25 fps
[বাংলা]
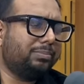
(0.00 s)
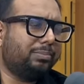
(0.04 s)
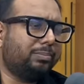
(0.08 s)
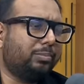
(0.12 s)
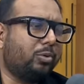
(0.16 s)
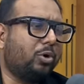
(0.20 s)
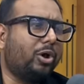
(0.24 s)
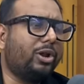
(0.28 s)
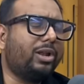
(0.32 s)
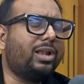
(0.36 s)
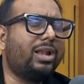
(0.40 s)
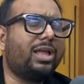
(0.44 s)

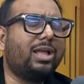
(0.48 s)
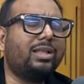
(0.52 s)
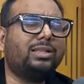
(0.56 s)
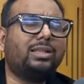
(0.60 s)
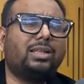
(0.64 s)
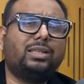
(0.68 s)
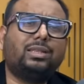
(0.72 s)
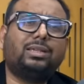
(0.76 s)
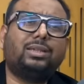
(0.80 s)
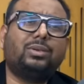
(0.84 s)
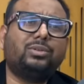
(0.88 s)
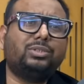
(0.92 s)
ভয় না
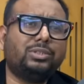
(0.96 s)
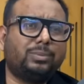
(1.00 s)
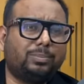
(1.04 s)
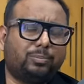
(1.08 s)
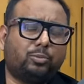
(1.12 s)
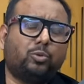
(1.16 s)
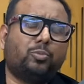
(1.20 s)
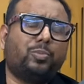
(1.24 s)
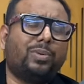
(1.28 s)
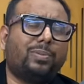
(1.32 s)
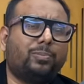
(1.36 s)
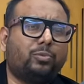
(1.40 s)
তাদেরকে যে
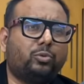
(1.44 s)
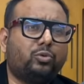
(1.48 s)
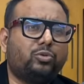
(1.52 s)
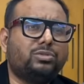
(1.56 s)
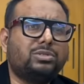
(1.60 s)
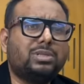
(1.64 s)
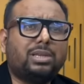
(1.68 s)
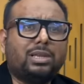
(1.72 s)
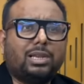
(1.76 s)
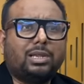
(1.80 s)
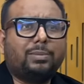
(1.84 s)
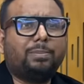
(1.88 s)
প্রপার
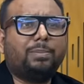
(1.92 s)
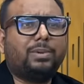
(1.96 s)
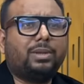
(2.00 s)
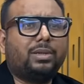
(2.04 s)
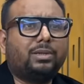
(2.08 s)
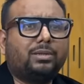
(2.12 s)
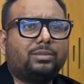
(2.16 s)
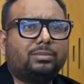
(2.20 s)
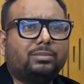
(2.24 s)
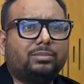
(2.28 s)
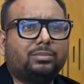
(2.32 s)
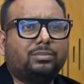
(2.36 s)
প্রডিউসার লাগবে
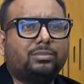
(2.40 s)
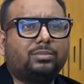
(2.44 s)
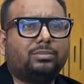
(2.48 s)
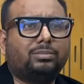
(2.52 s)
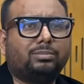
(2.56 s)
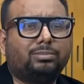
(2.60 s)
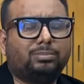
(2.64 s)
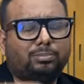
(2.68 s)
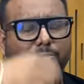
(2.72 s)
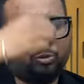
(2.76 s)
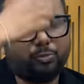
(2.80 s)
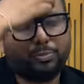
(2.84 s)

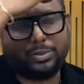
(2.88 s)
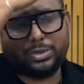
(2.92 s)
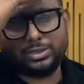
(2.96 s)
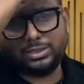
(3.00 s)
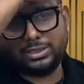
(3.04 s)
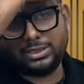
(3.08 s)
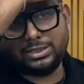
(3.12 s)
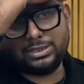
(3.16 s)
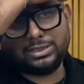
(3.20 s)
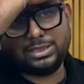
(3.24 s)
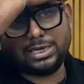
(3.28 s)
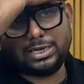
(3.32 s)
প্রপার
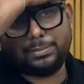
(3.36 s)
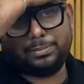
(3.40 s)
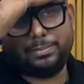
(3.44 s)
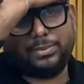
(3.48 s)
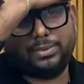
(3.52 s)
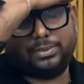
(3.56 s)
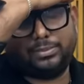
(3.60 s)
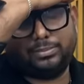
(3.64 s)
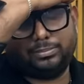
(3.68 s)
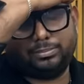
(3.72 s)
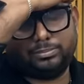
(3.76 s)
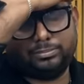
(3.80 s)
জিনিস লাগবে
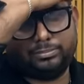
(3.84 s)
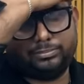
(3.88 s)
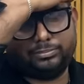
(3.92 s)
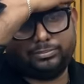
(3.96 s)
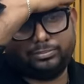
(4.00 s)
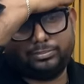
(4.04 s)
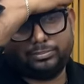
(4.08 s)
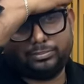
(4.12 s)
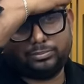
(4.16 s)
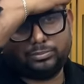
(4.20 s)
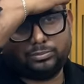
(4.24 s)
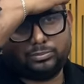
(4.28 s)

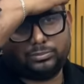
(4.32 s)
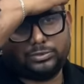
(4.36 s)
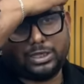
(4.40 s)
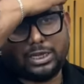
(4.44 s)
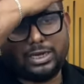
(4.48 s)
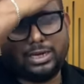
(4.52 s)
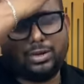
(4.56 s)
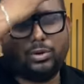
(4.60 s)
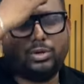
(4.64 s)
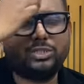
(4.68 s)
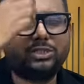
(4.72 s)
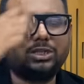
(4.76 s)

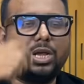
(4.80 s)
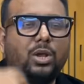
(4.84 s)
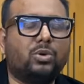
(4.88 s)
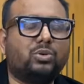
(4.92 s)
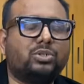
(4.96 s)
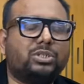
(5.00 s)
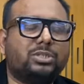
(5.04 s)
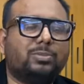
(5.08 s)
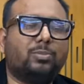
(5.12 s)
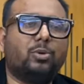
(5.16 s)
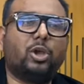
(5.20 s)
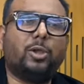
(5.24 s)
তারা অনেক
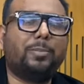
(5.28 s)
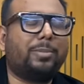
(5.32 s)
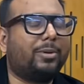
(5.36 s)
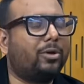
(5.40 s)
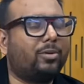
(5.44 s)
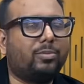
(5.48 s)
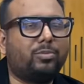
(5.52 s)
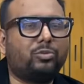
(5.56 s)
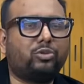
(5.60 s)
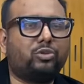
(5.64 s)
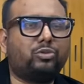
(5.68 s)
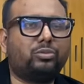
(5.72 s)
সাহসী ভয়
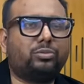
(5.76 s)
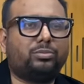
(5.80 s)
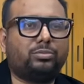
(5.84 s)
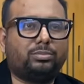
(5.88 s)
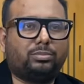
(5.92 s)
পাওয়ার মতো